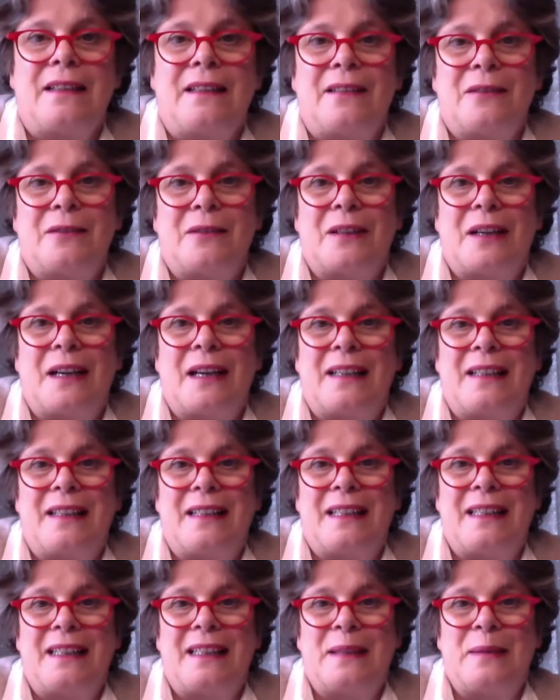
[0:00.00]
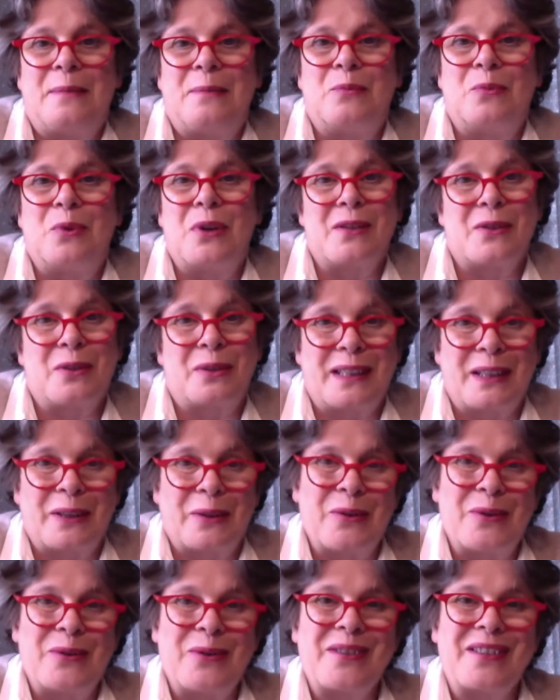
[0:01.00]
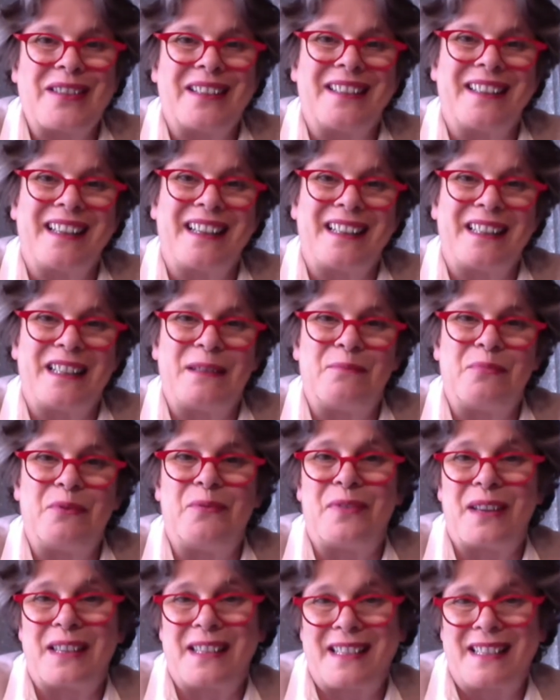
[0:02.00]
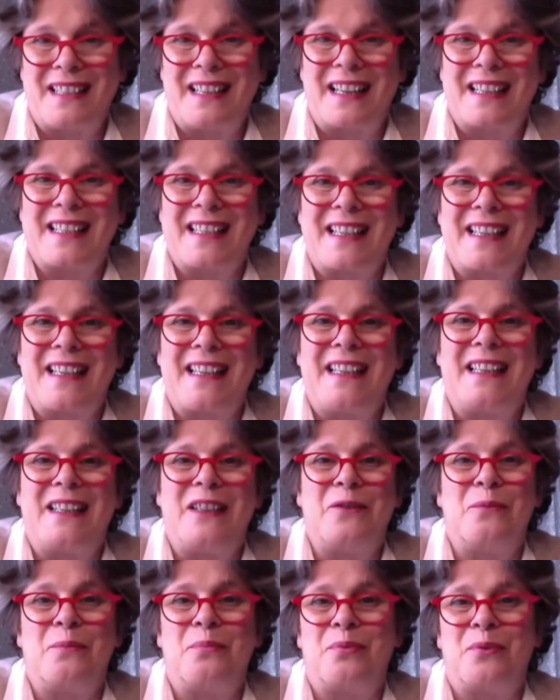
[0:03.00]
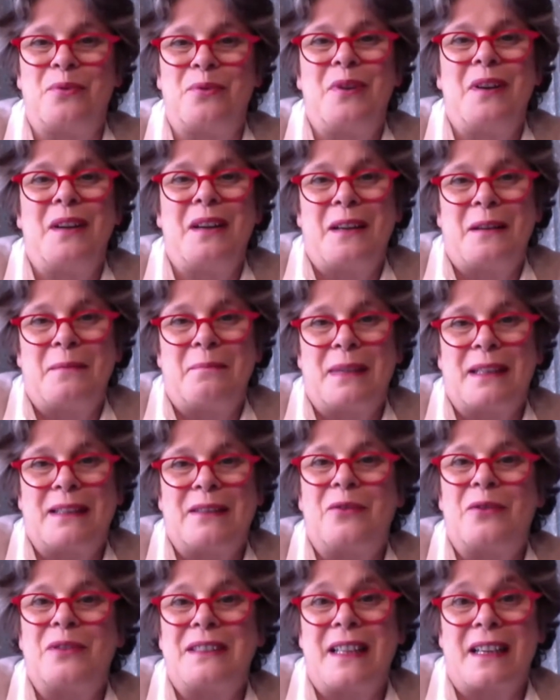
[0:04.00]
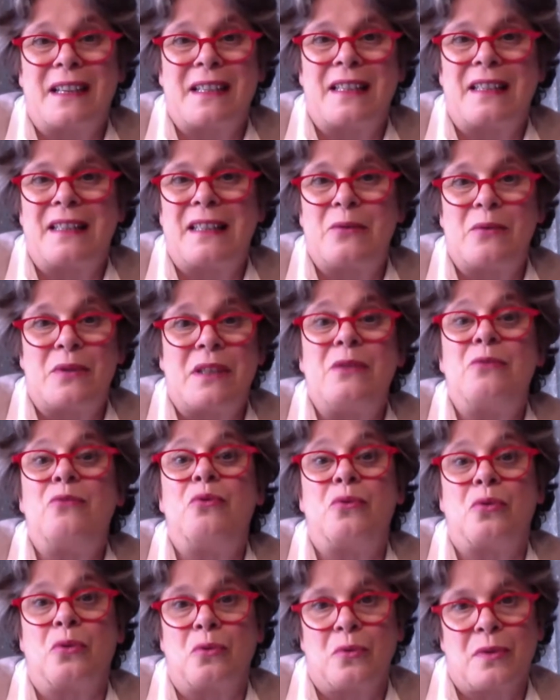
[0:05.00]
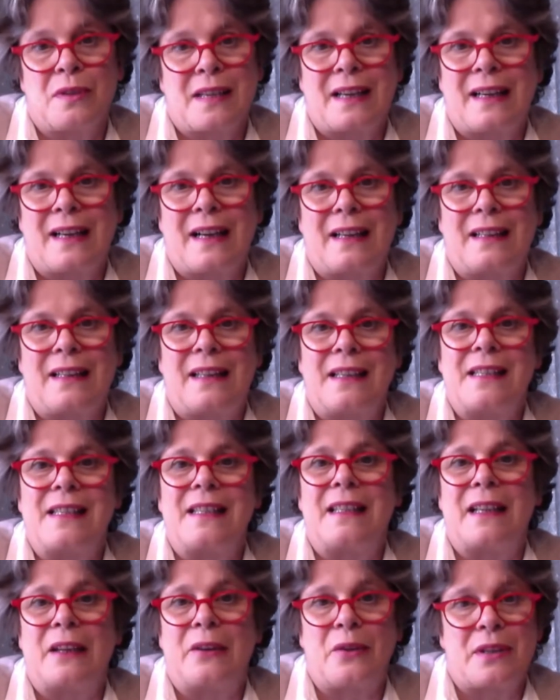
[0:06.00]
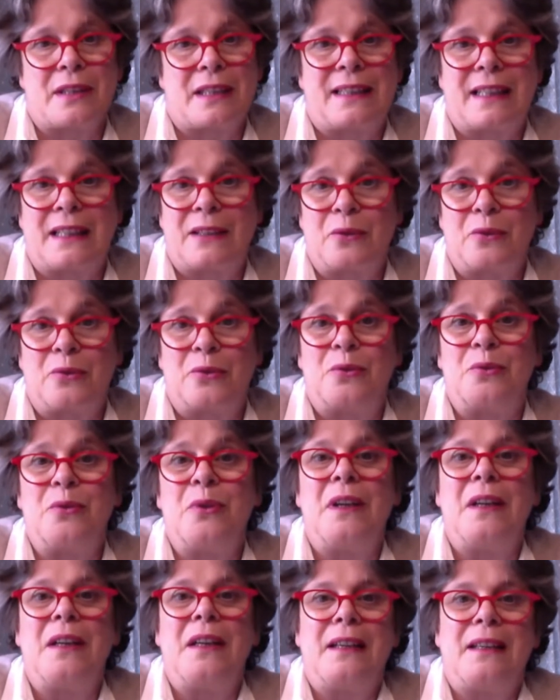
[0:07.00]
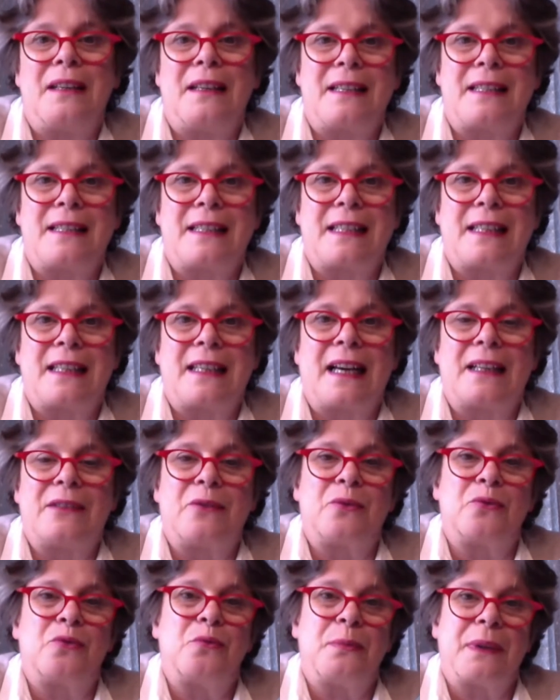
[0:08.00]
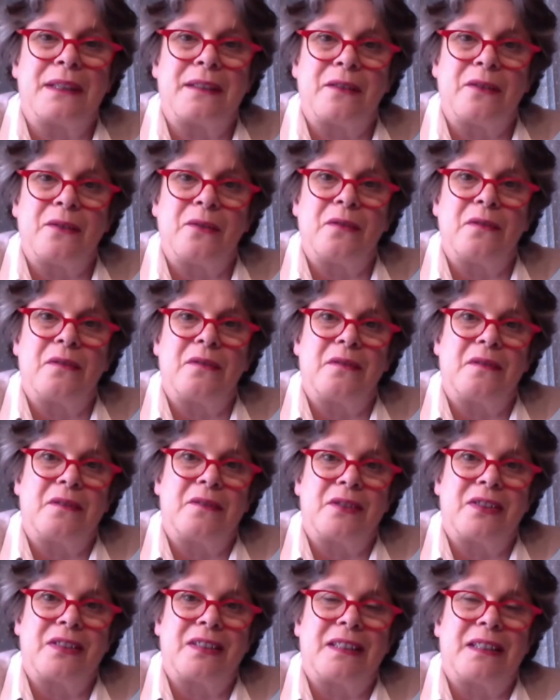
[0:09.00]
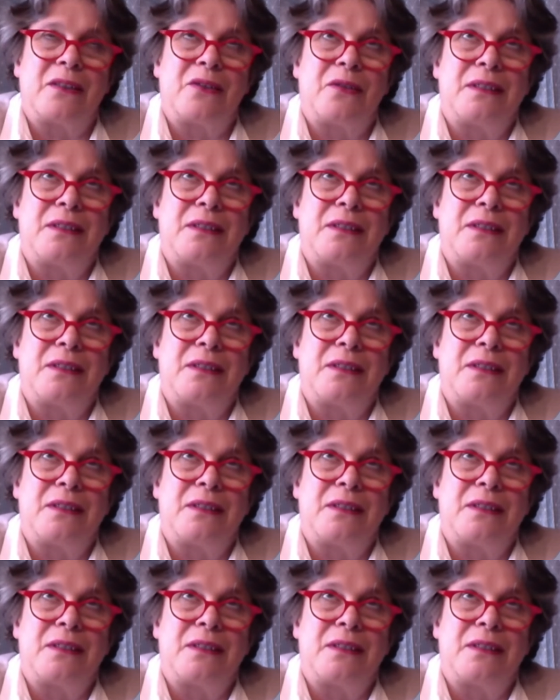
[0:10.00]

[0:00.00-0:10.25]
Euh, elle est moins onéreuse, elle est plus facile d'accès et on peut maintenant y accéder aussi tout au long de sa carrière. C'est d'ailleurs ce qui est attendu et ce qui est attendu maintenant, euh, c'est